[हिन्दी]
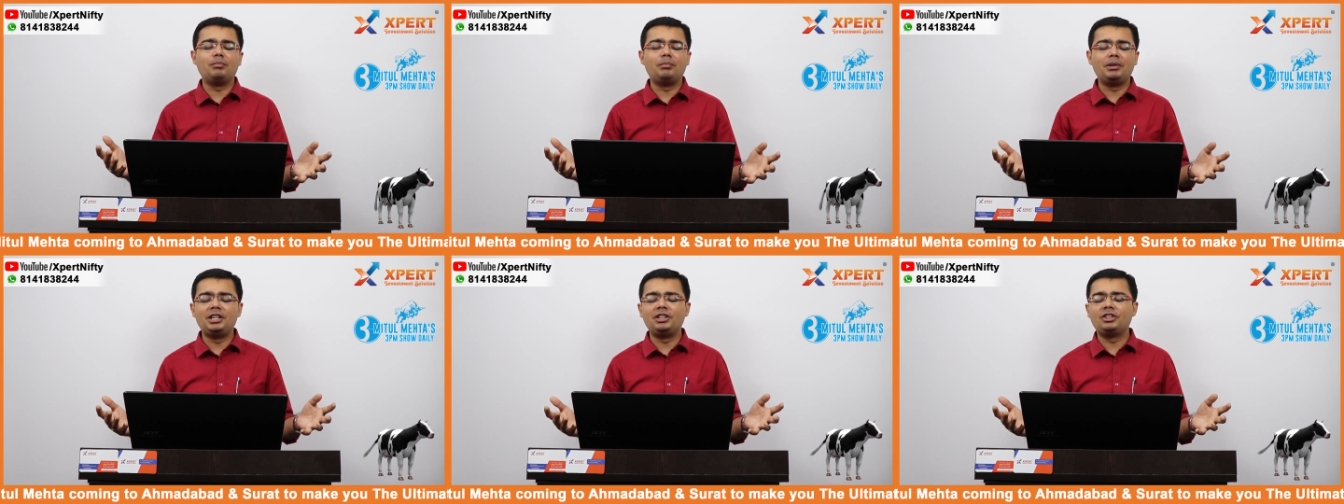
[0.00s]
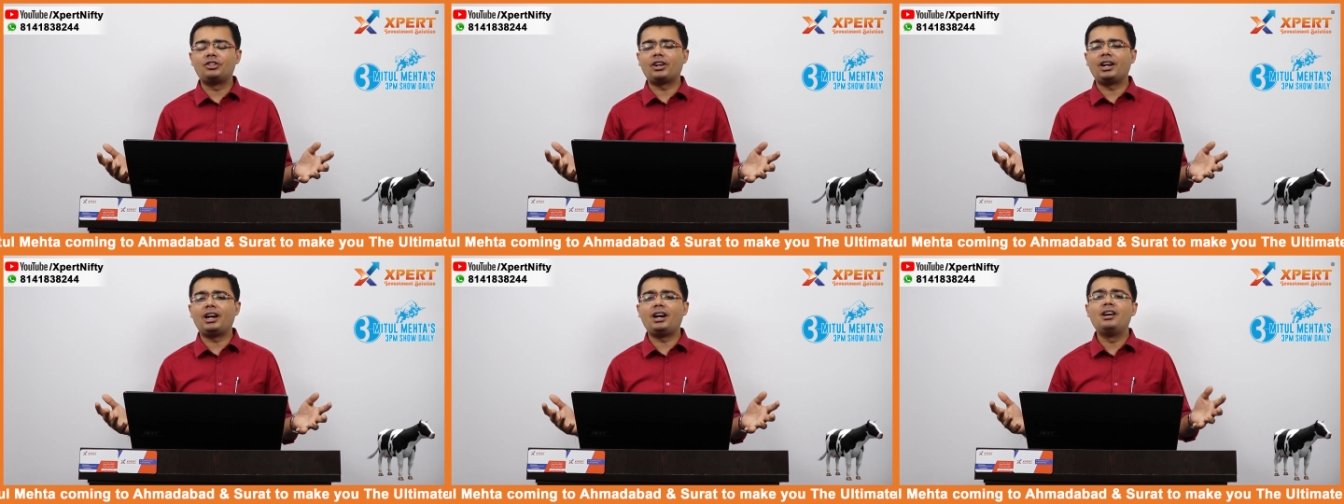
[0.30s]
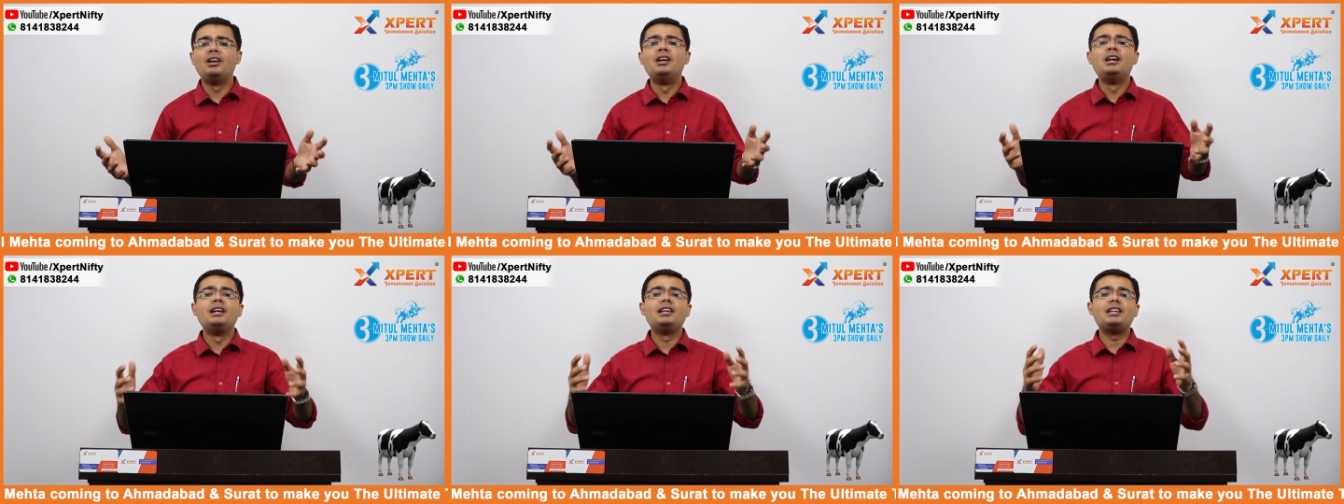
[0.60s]
मिंत्रा
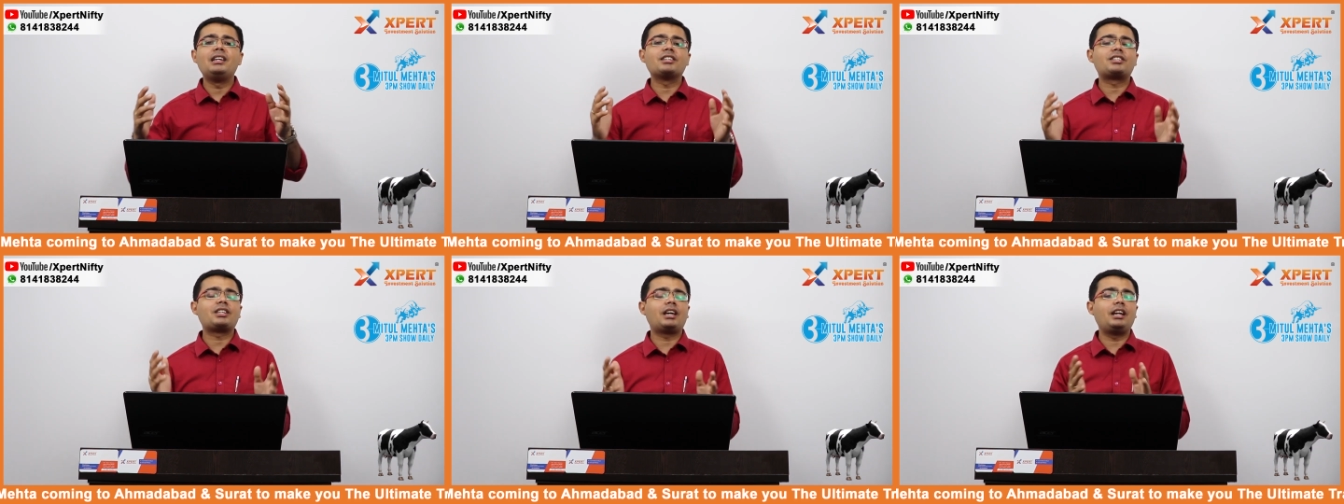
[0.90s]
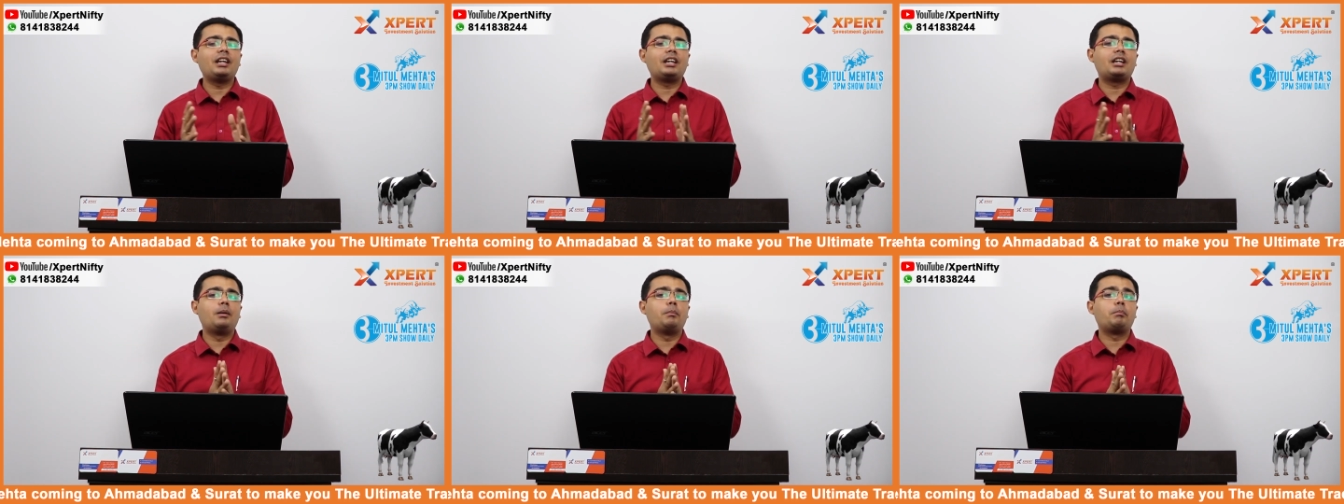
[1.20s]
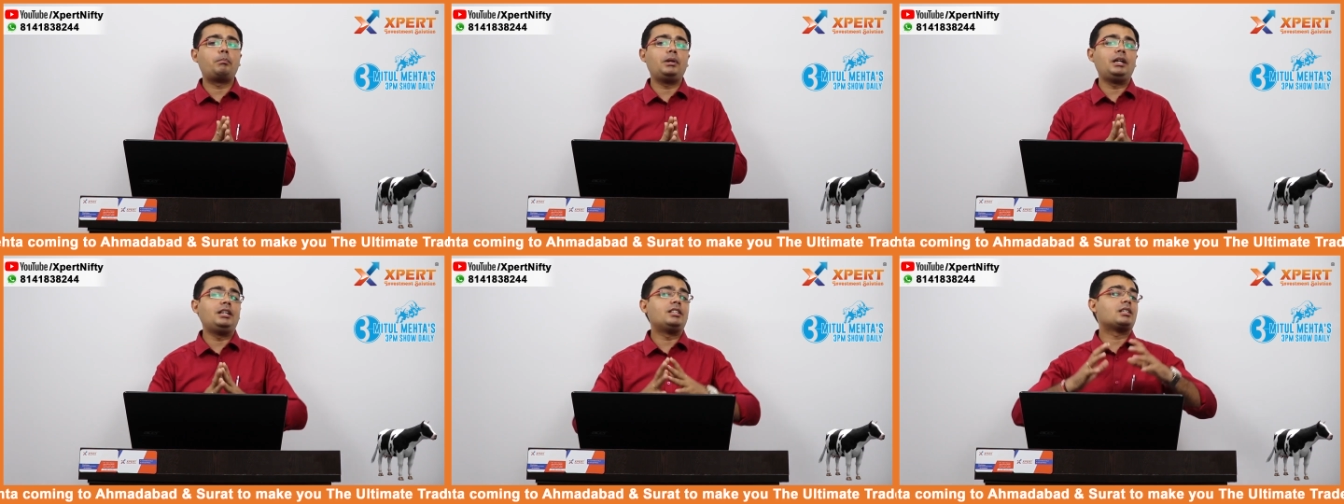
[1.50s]
ये सारी
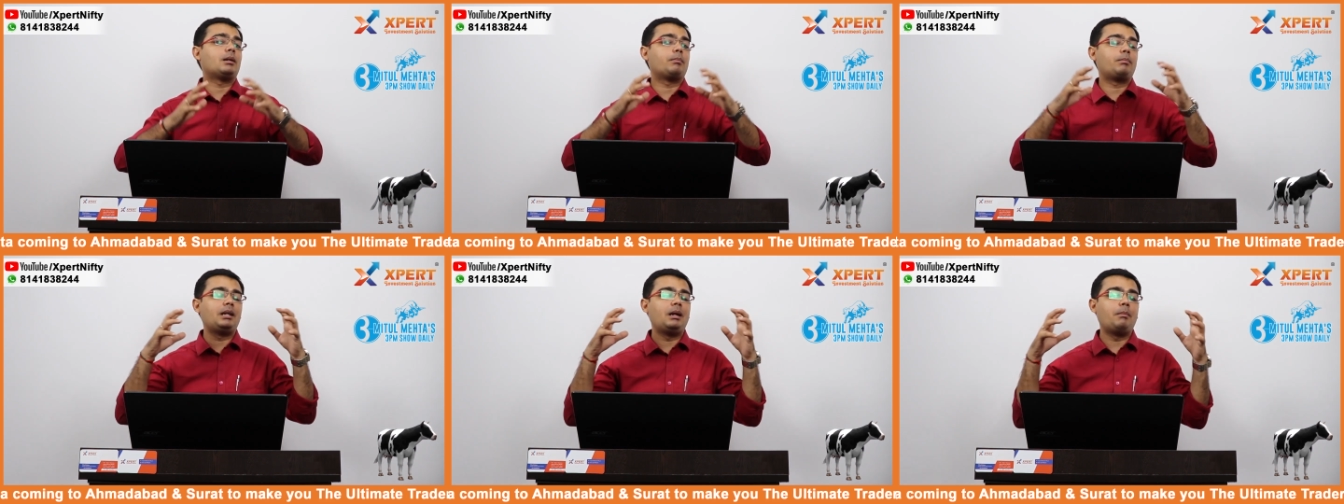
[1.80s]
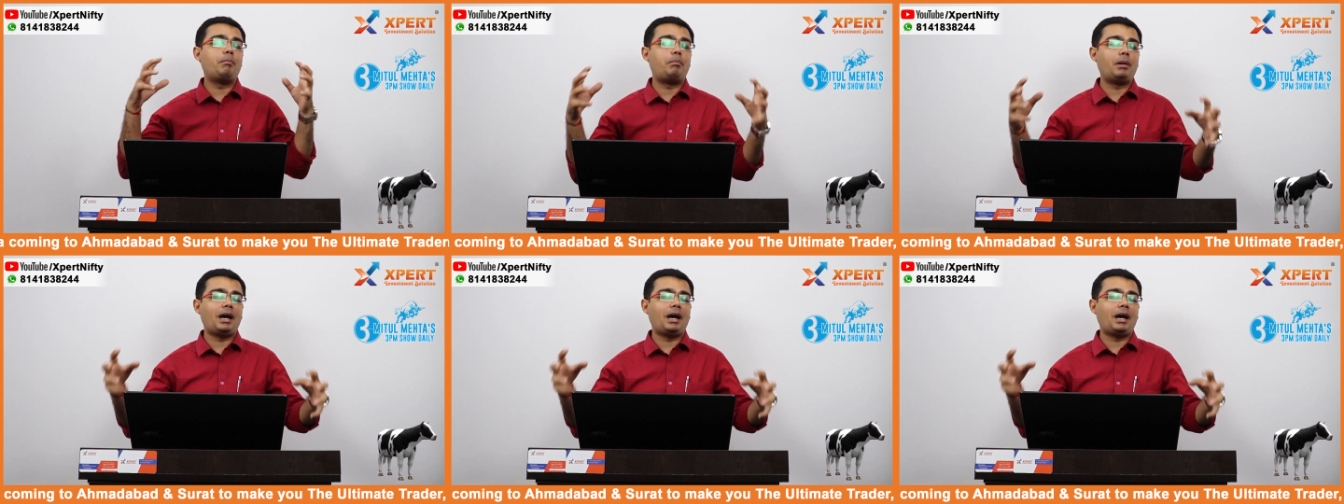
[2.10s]
कंपनीज अपने